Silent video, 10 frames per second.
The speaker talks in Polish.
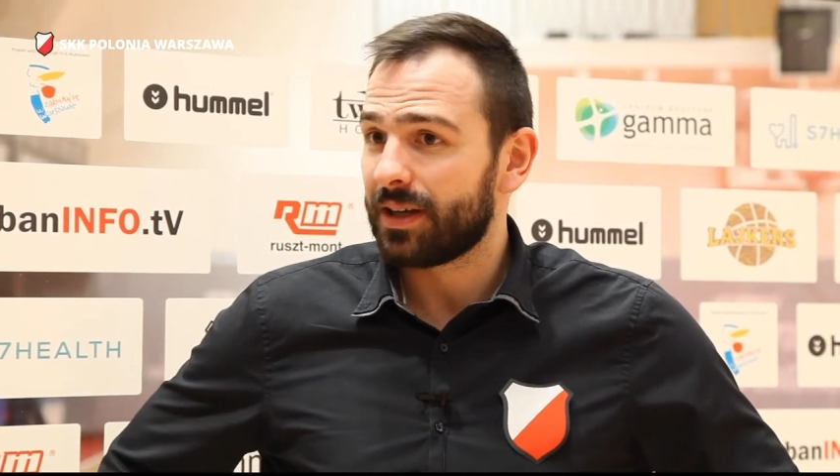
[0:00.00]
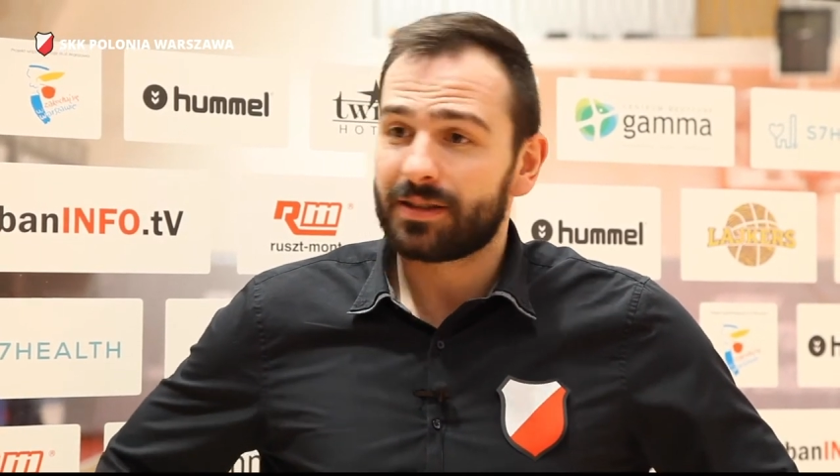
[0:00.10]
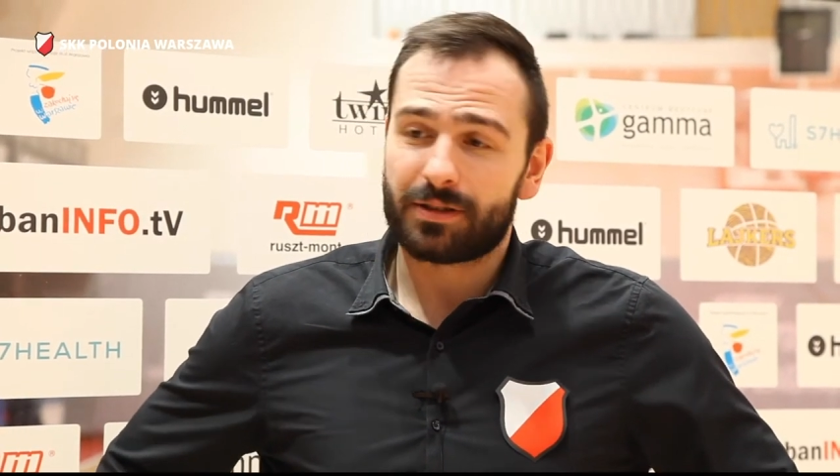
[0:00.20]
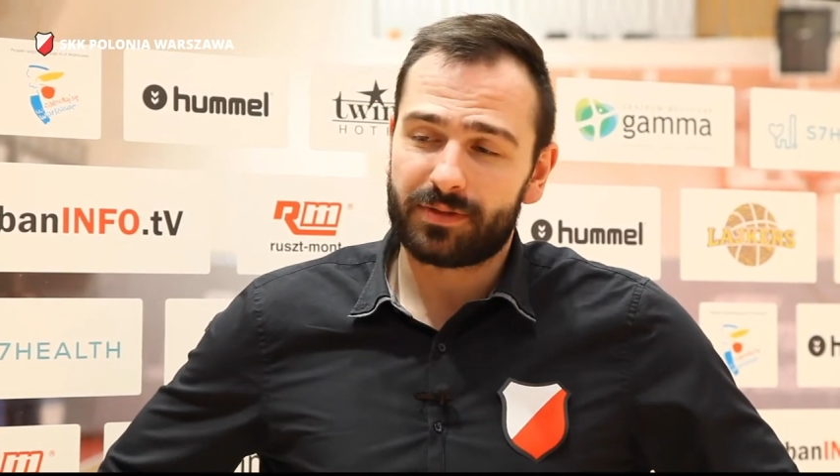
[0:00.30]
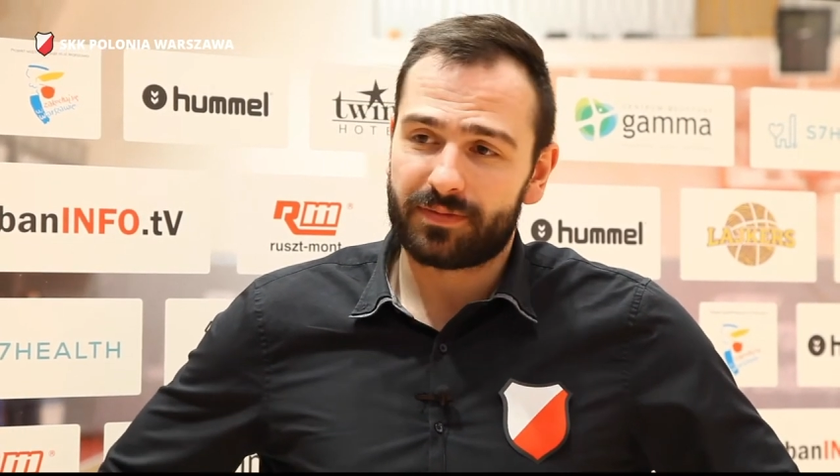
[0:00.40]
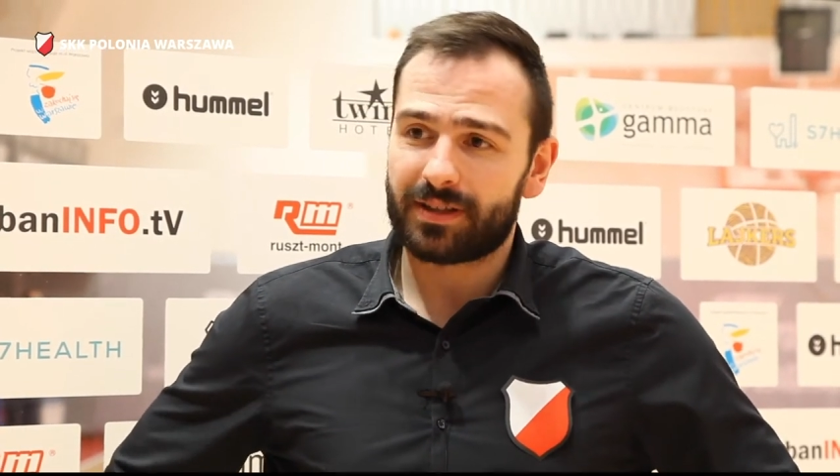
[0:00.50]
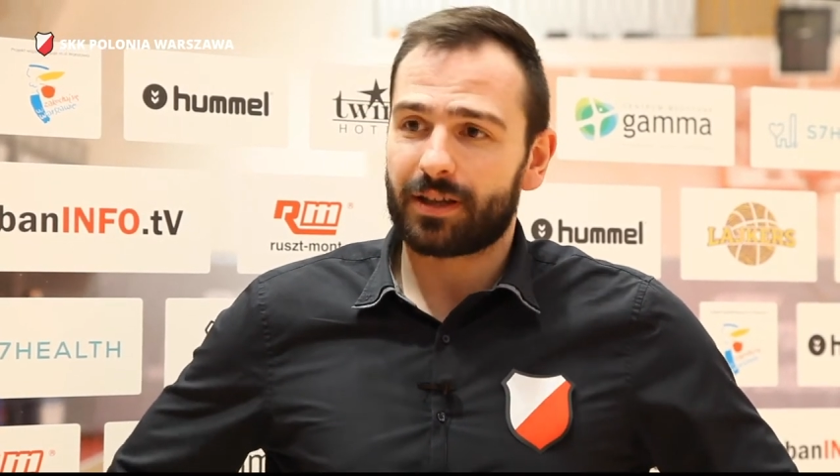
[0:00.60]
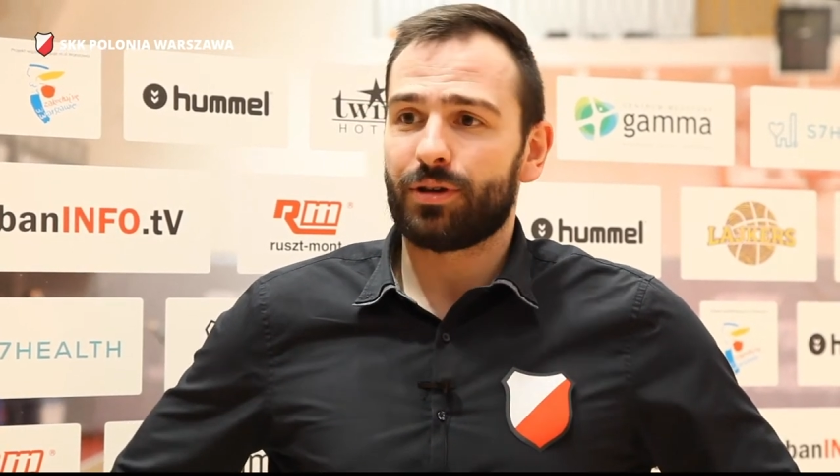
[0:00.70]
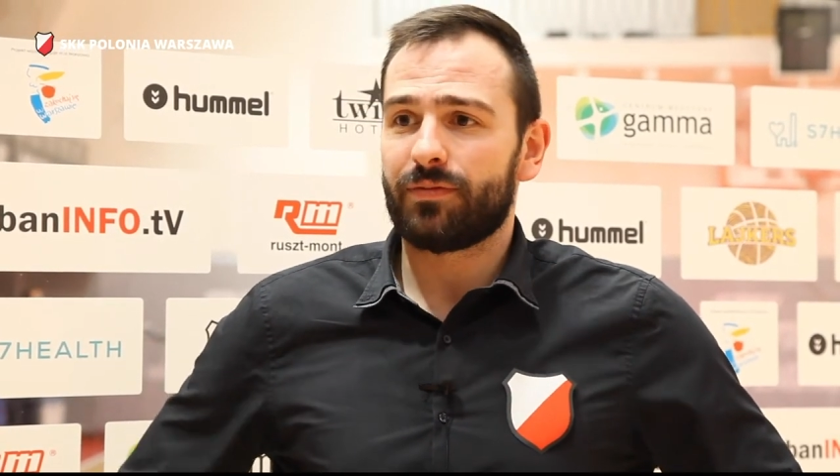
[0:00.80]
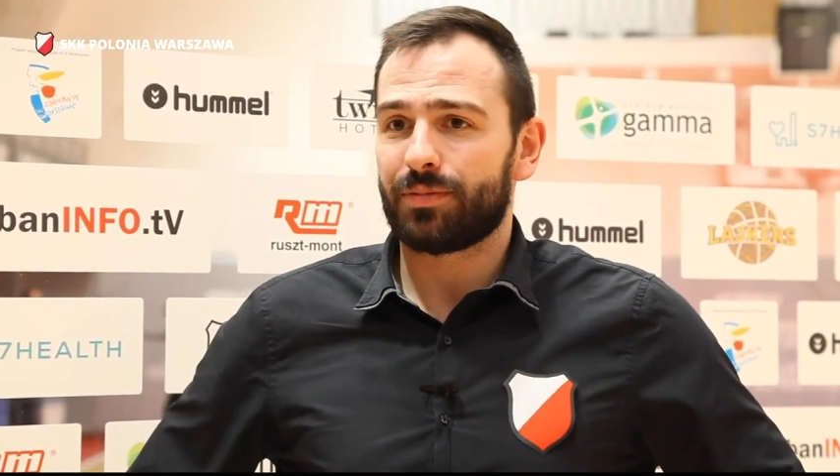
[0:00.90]
zarówno w
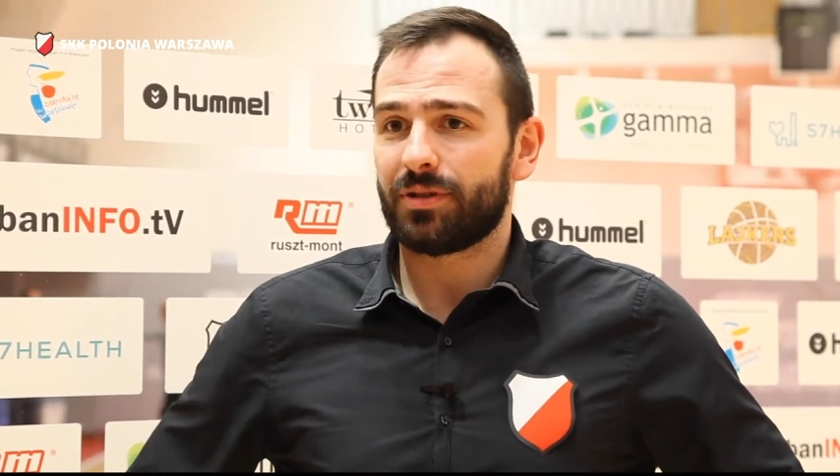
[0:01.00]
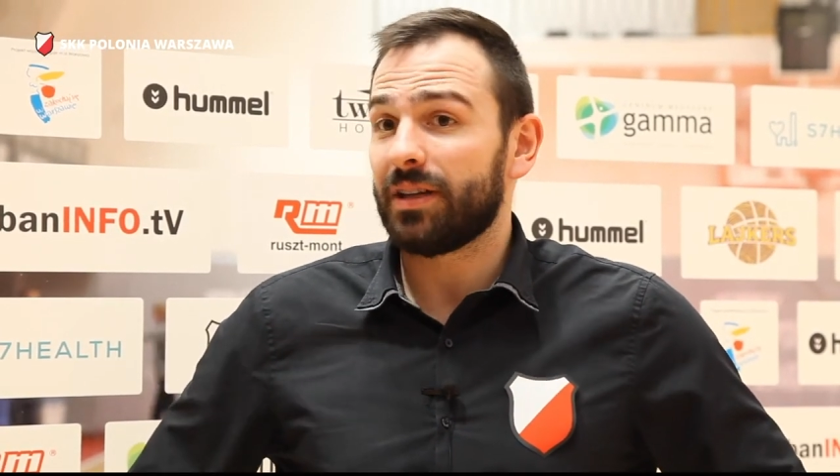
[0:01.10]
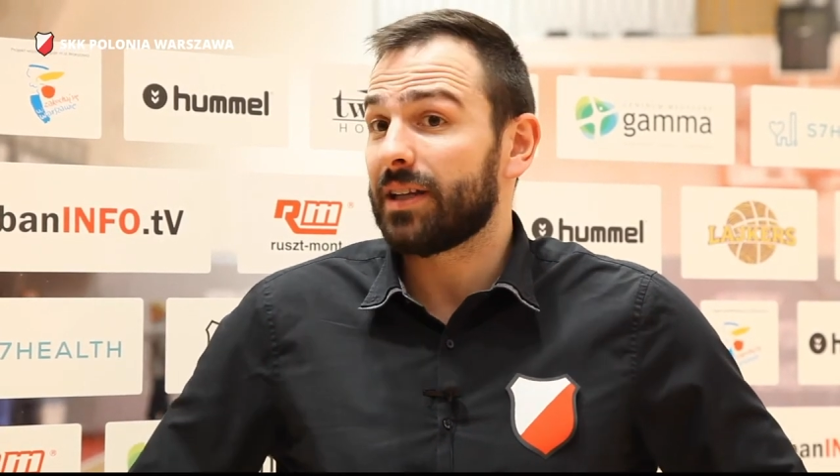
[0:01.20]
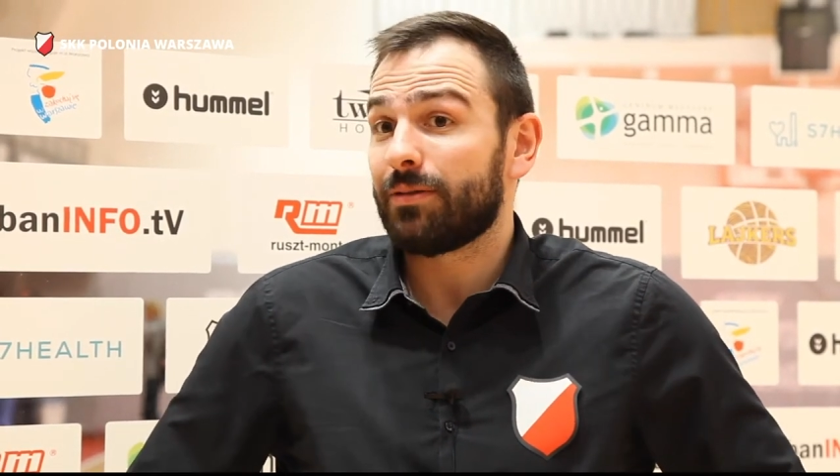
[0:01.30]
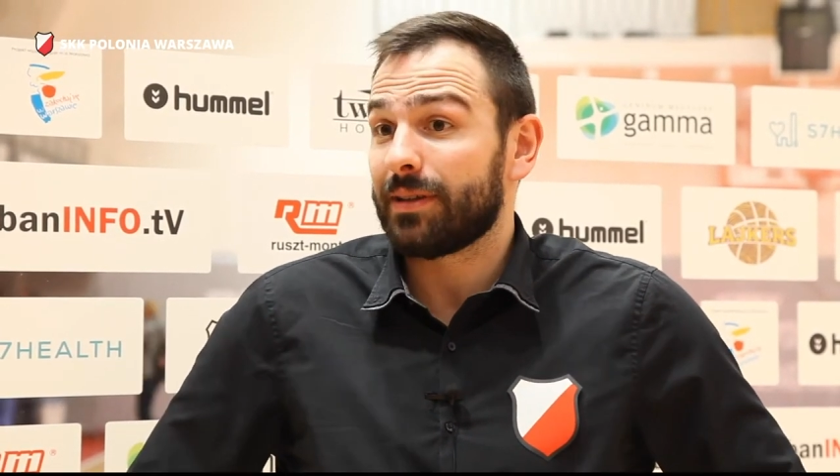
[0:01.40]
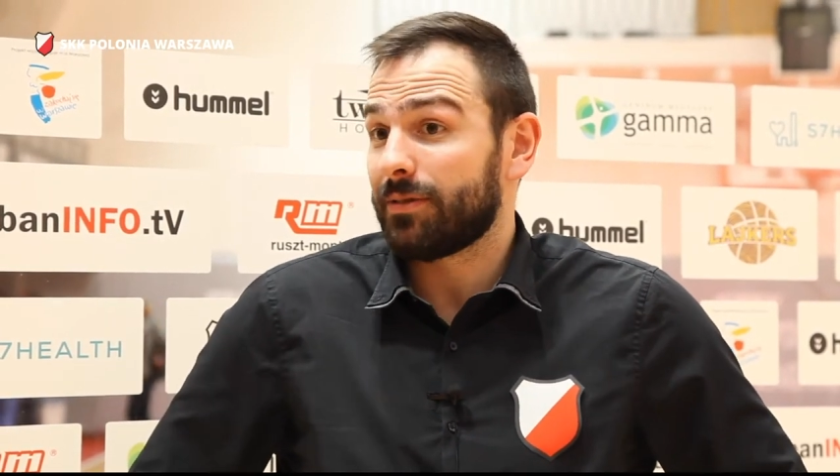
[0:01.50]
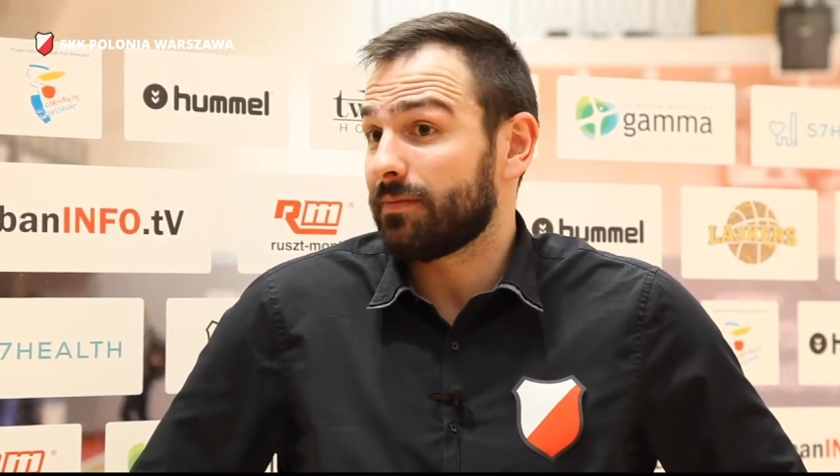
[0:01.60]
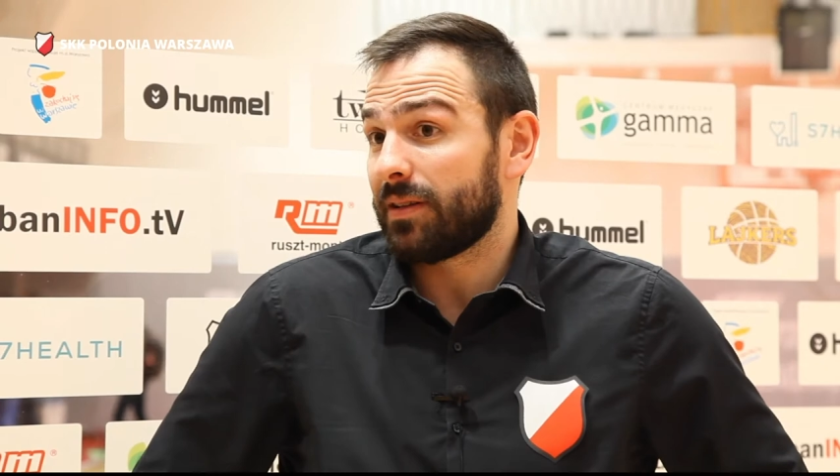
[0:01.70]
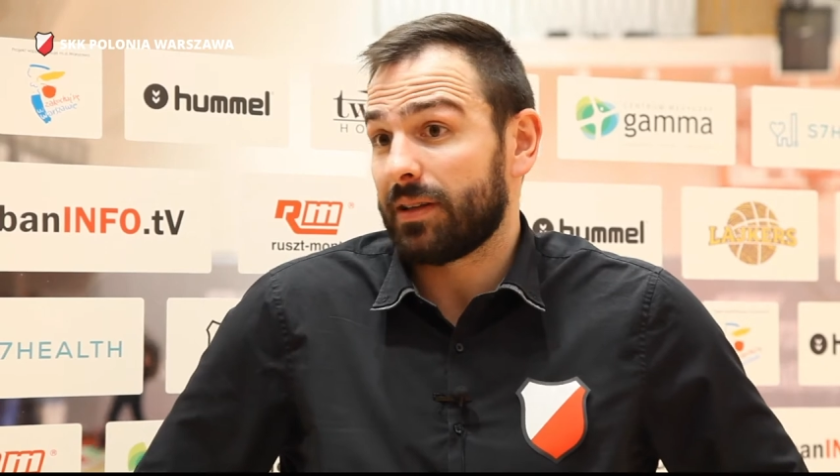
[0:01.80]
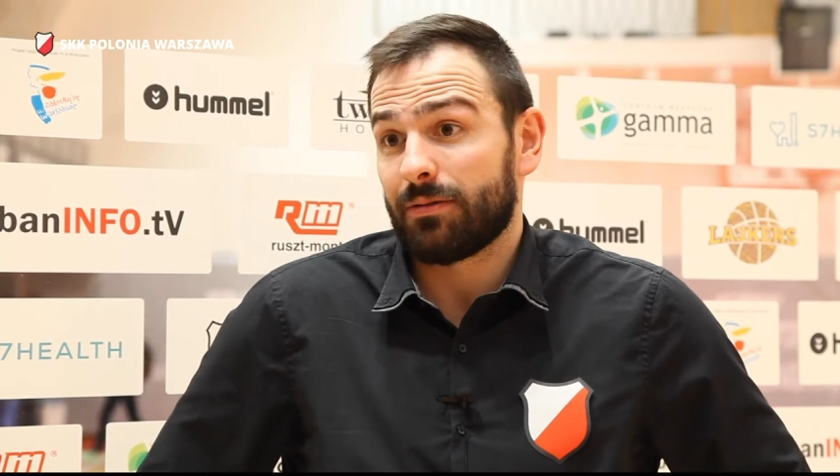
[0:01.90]
ataku, jak i w obronie i dało nam to
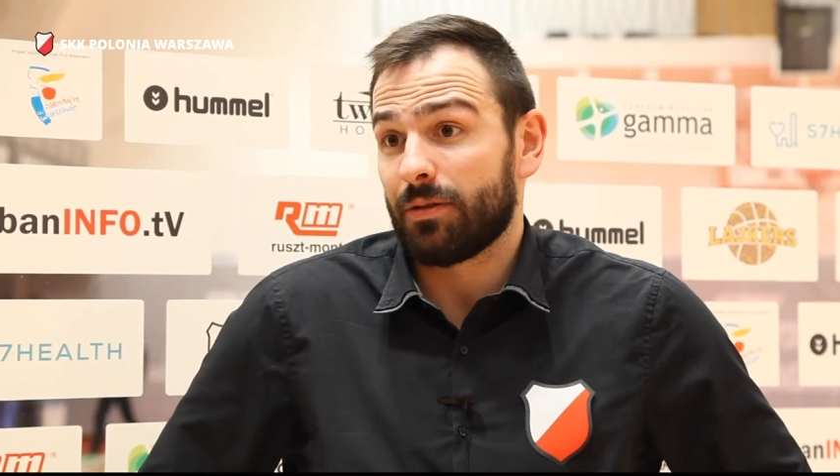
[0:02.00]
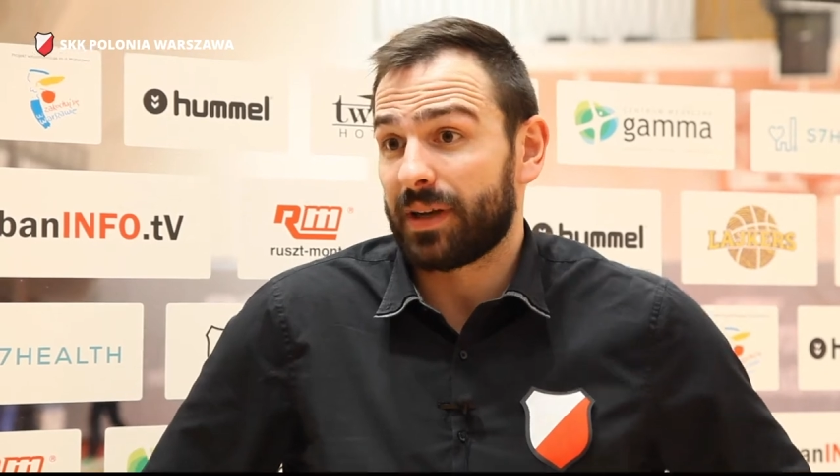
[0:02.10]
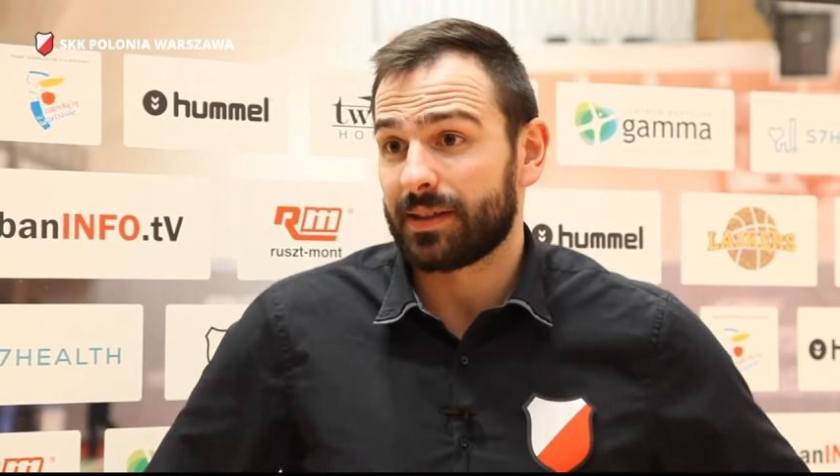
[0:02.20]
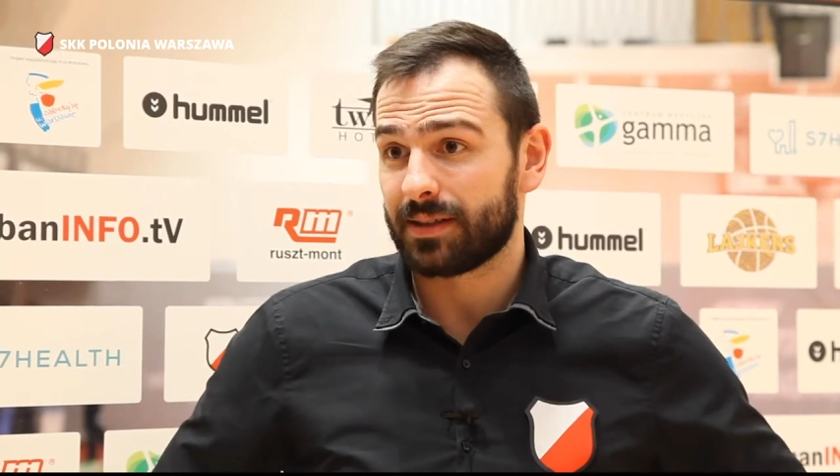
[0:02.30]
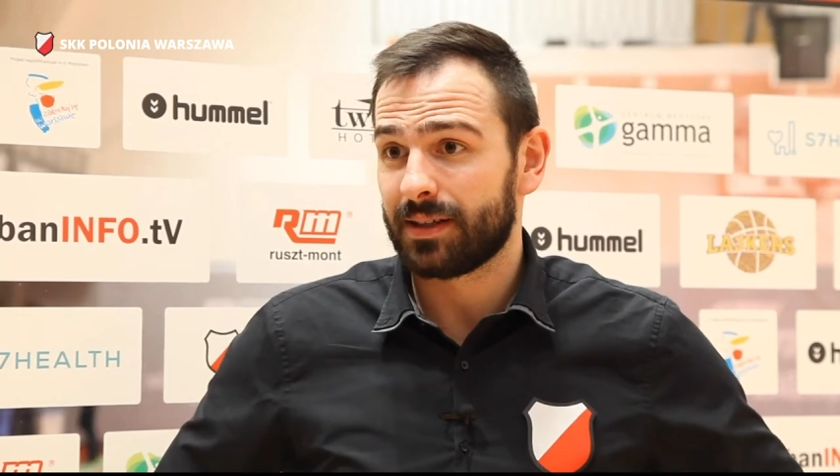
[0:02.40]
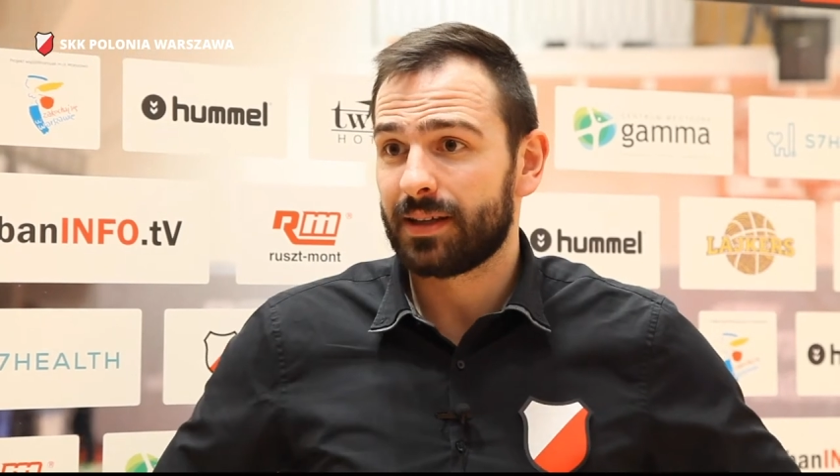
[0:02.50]
materiał do pracy